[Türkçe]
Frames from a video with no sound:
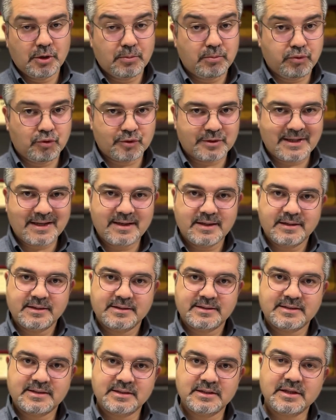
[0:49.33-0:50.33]
Burada
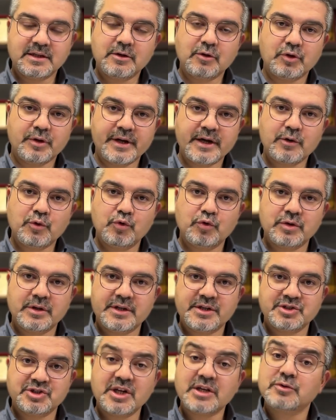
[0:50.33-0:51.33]
sınırlı olarak
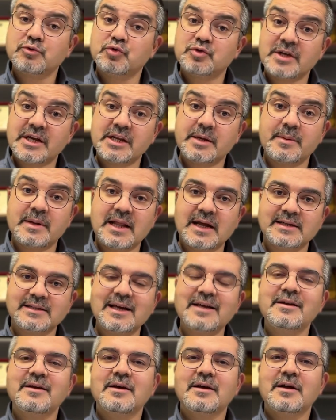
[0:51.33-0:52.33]
uygulanacak
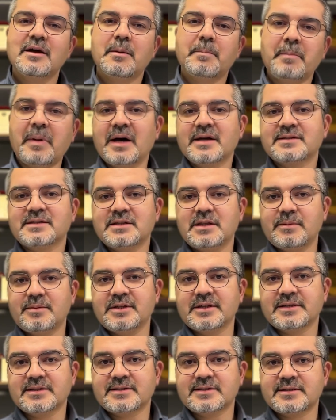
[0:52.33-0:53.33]
düzenlemelerden
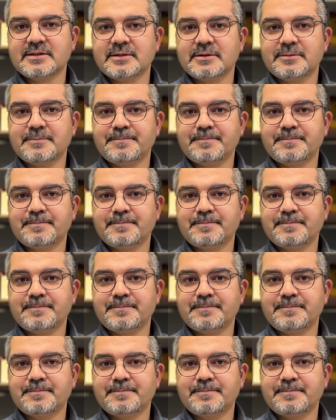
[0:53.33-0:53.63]
bahsedebiliriz.